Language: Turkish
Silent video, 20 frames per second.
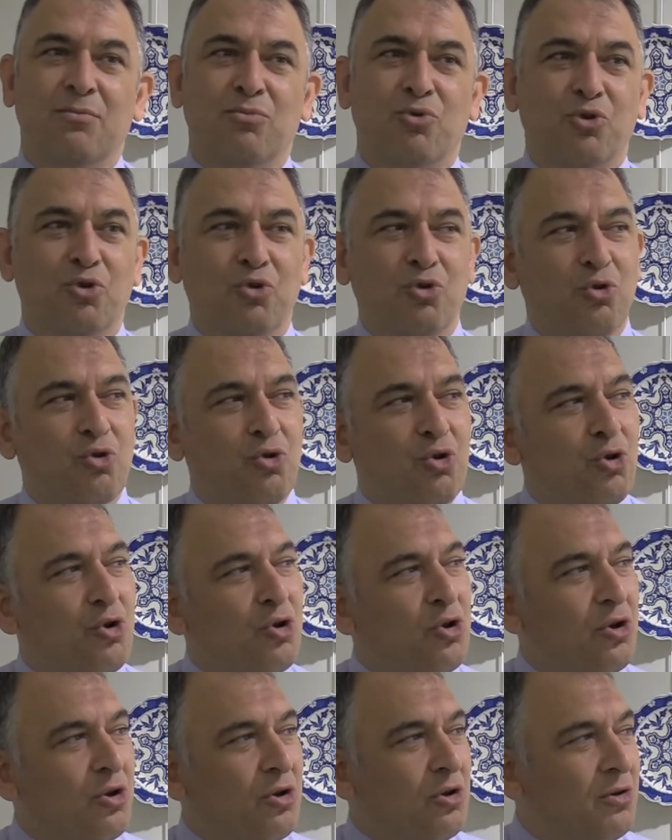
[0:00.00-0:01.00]
Bugün
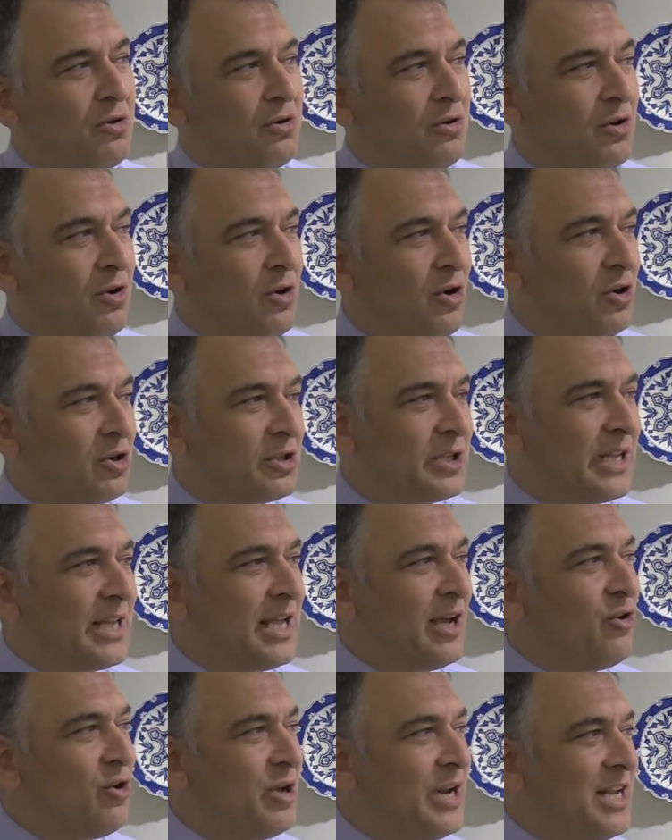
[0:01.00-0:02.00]
ürünü e,
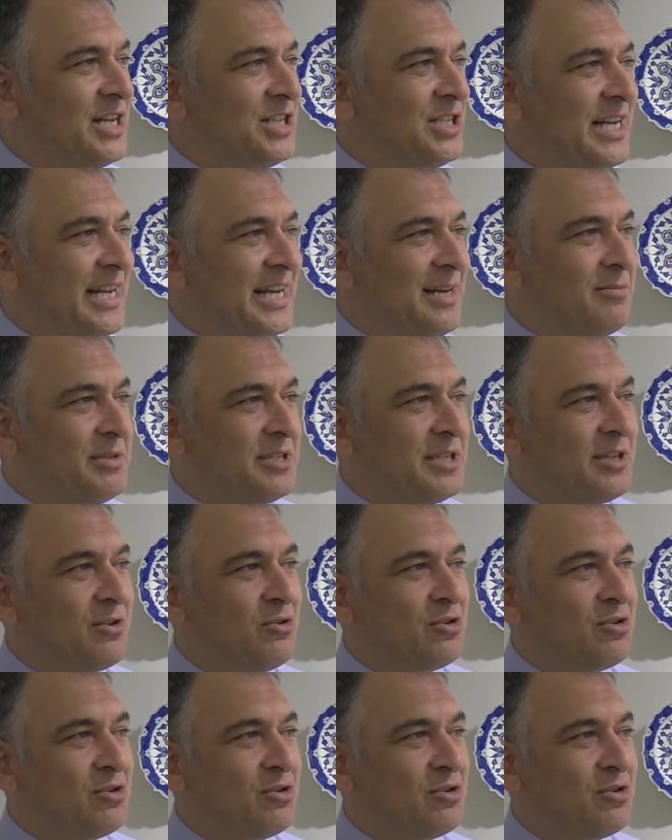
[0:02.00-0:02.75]
ortada öğrencilerimizin